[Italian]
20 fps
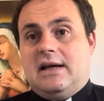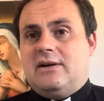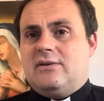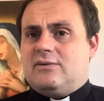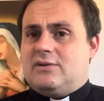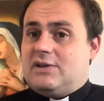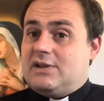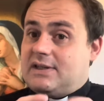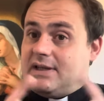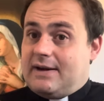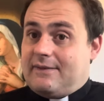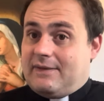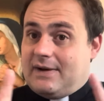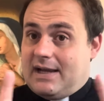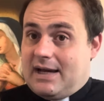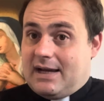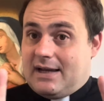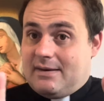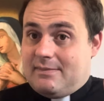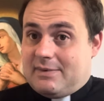e non ci serve
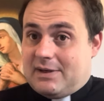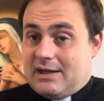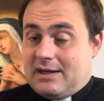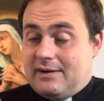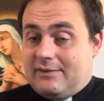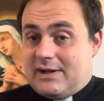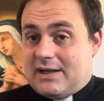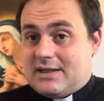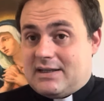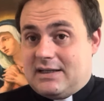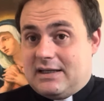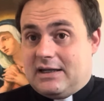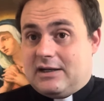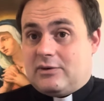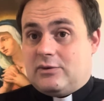neanche per lavarci la